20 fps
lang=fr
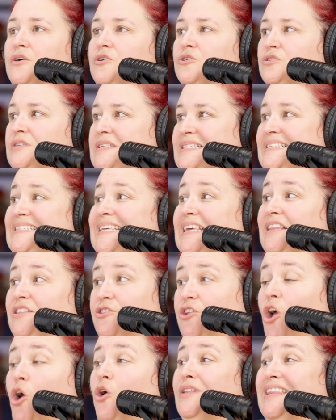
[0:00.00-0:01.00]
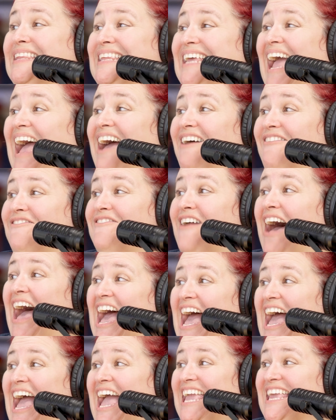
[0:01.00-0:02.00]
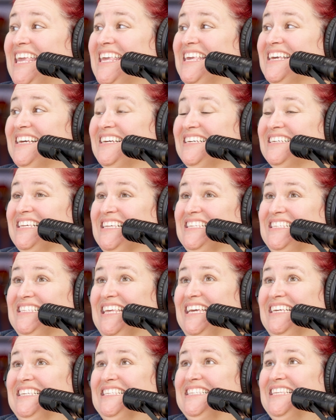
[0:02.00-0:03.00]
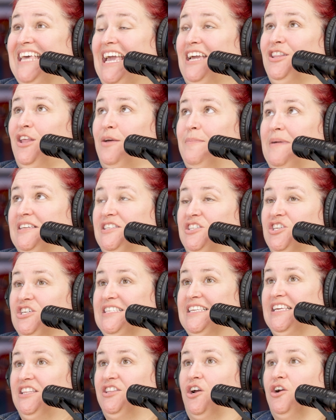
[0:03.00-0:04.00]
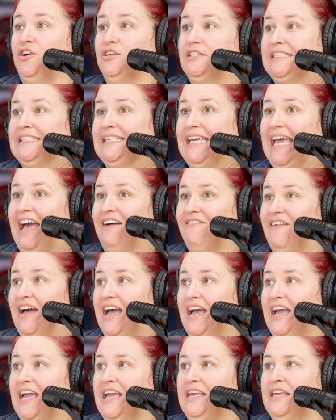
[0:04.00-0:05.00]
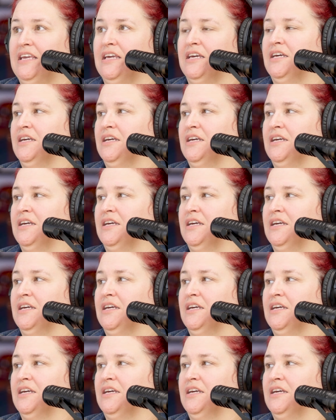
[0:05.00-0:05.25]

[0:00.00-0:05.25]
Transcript: c'est un, travail. C'est une job. C'est exactement ça, c'est un travail.